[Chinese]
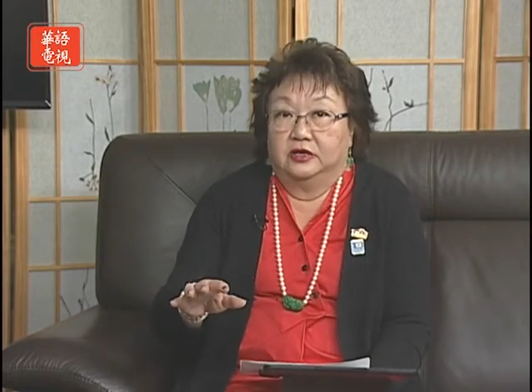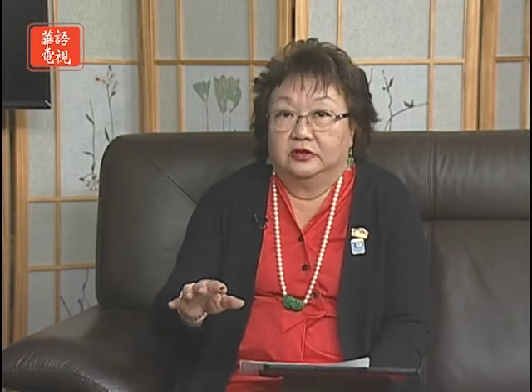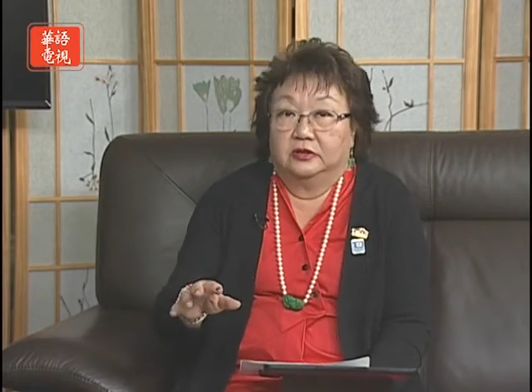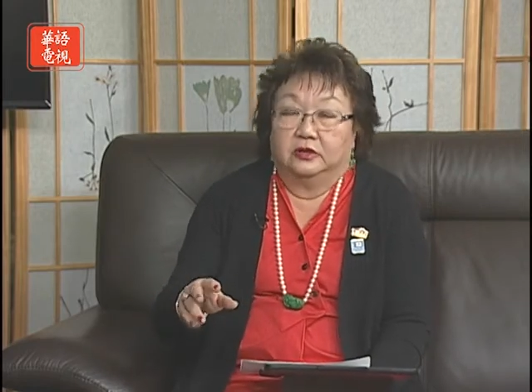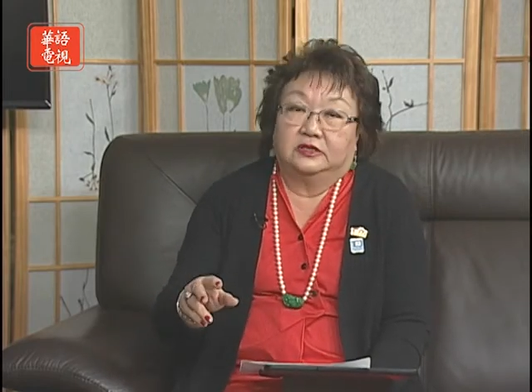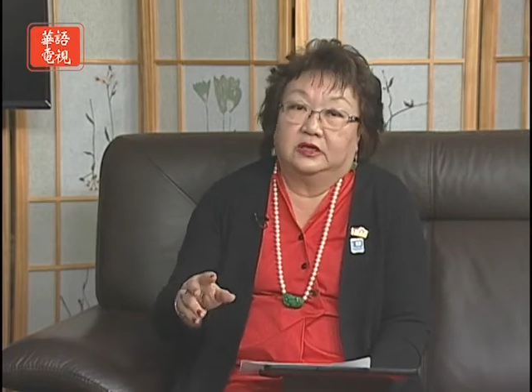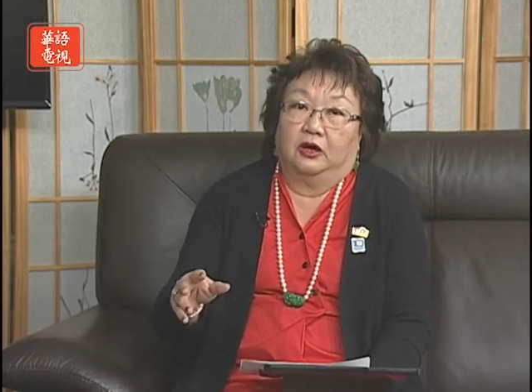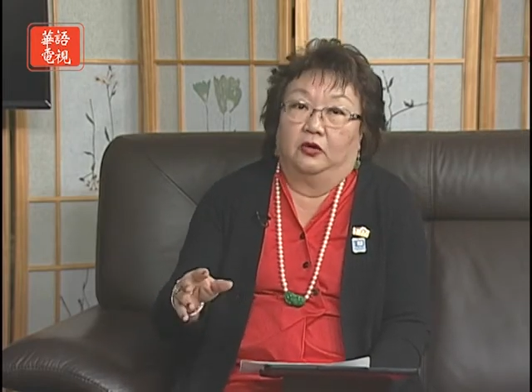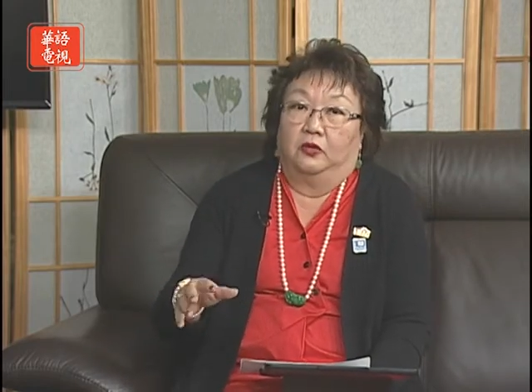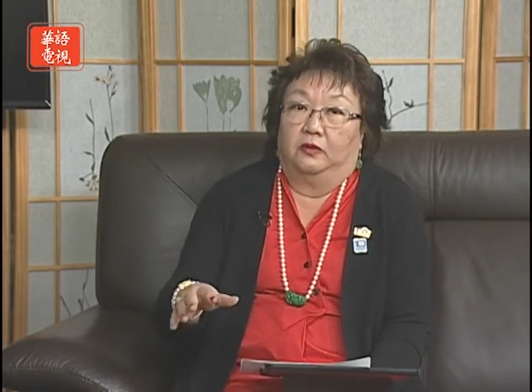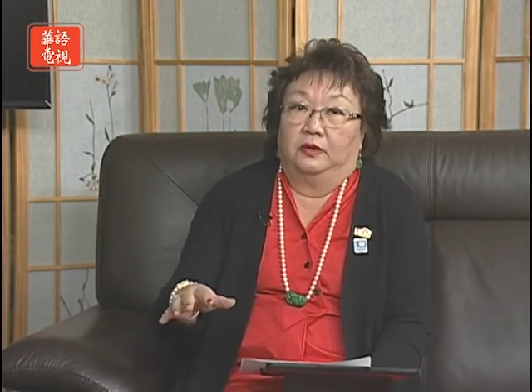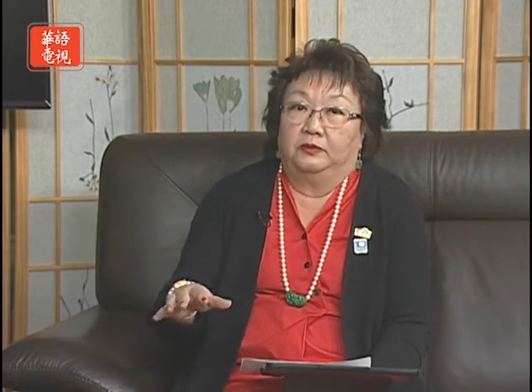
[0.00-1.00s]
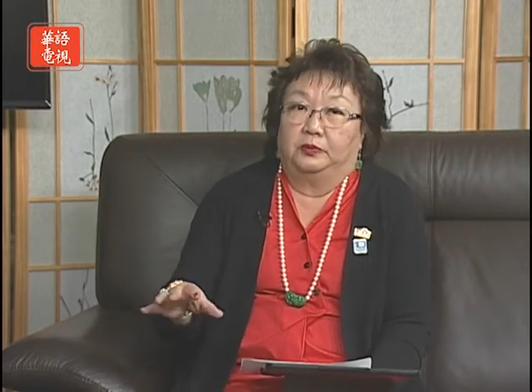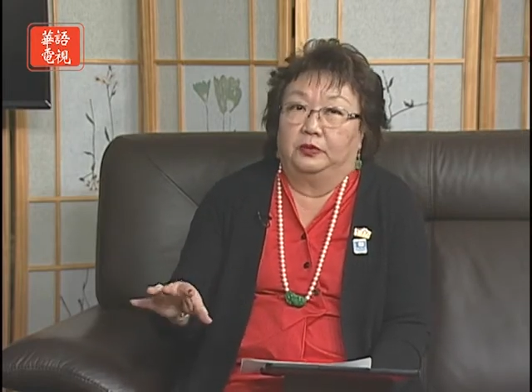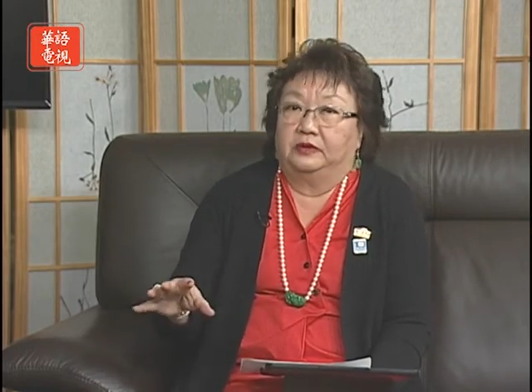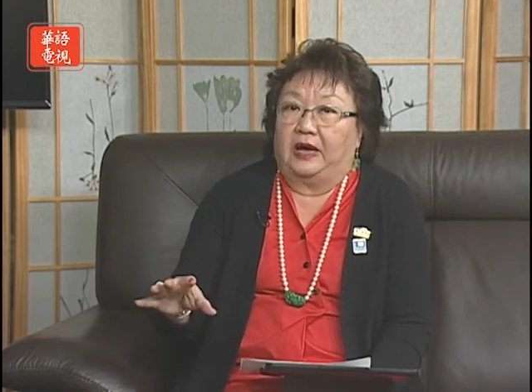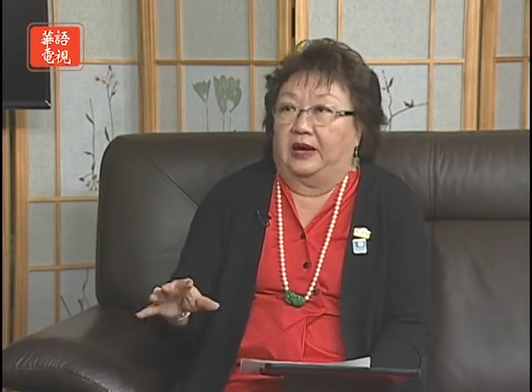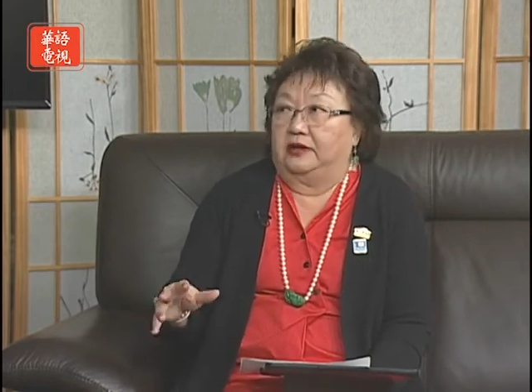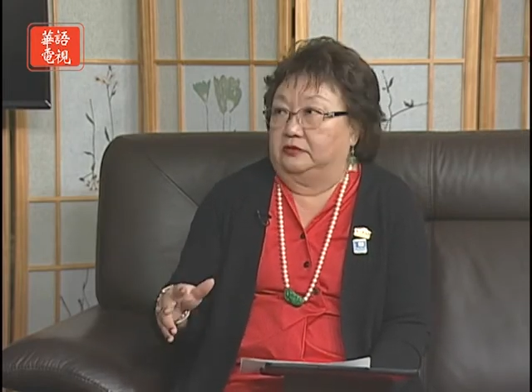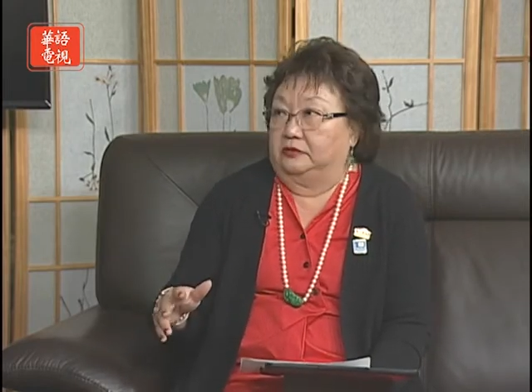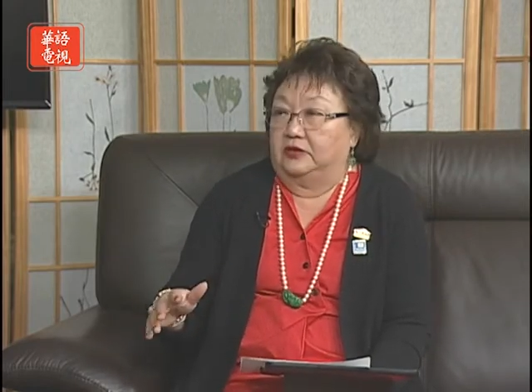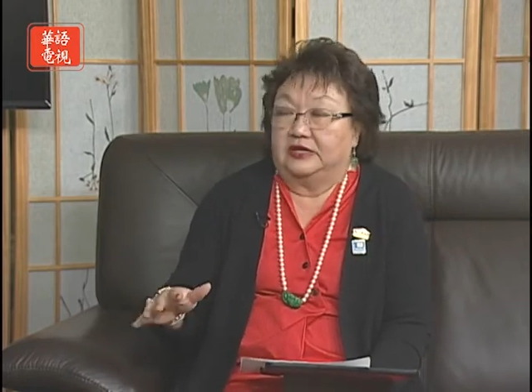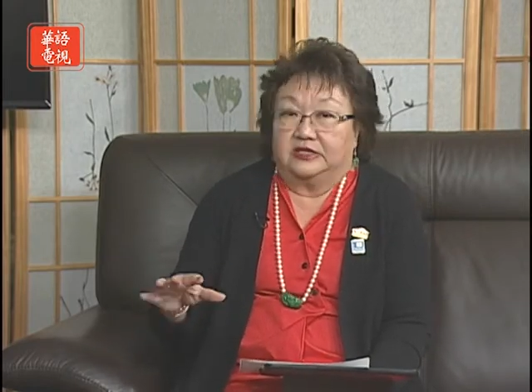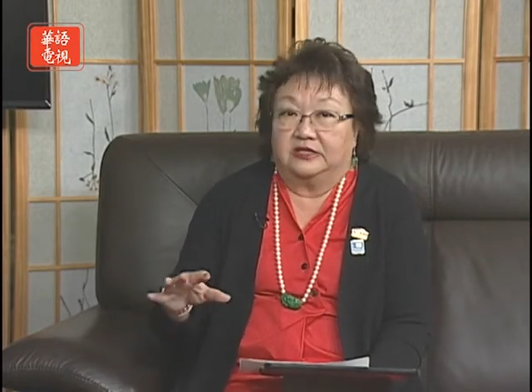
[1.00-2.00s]
所以这个我们不大
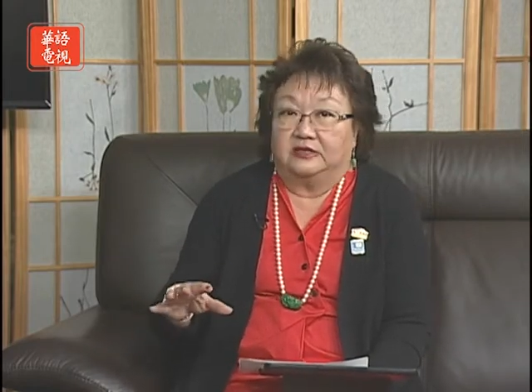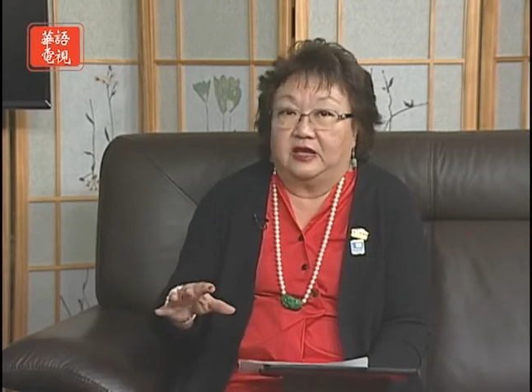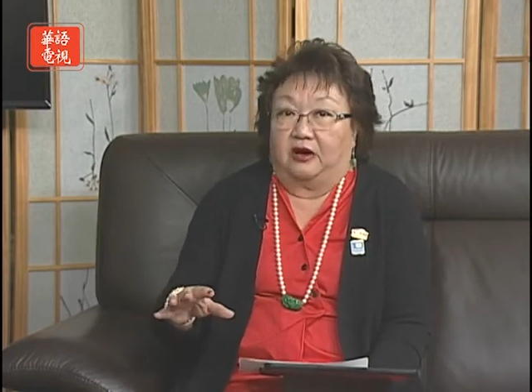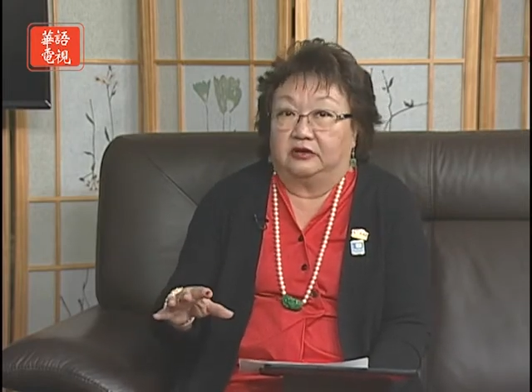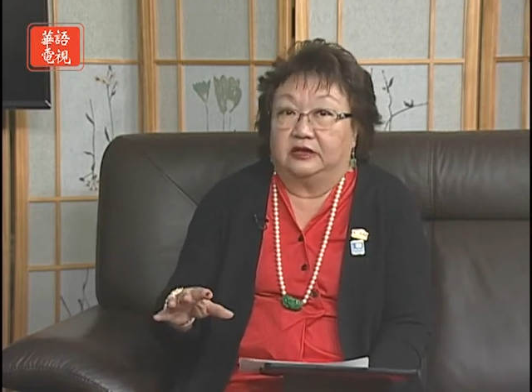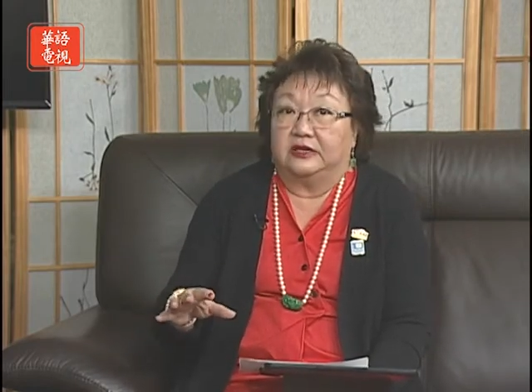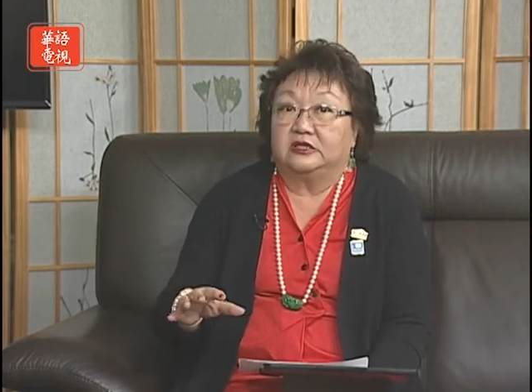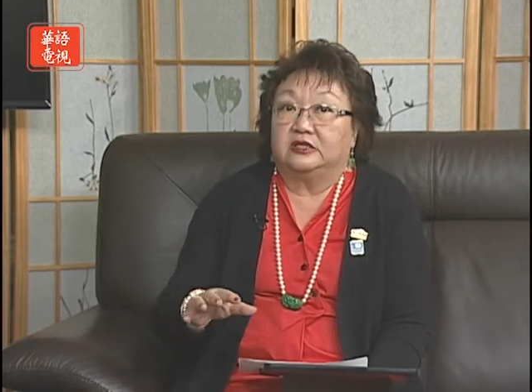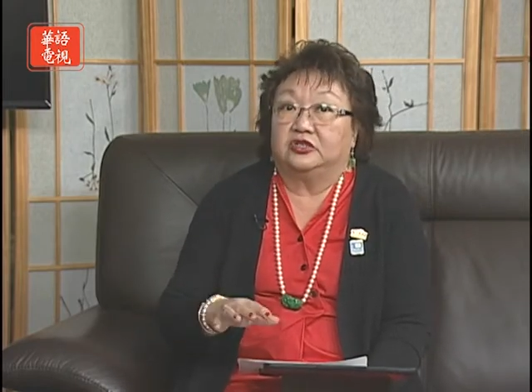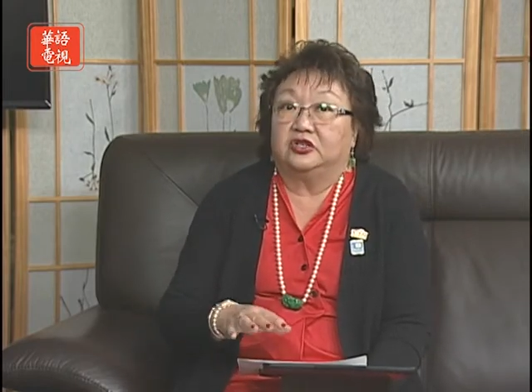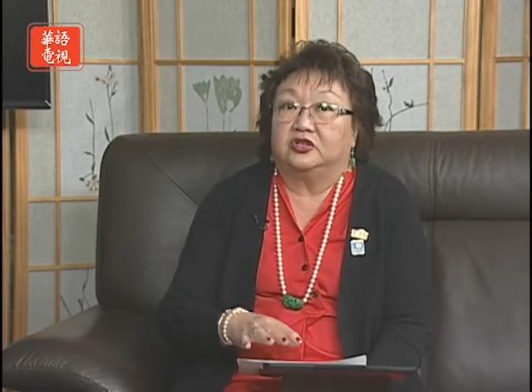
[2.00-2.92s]
会知道，但是这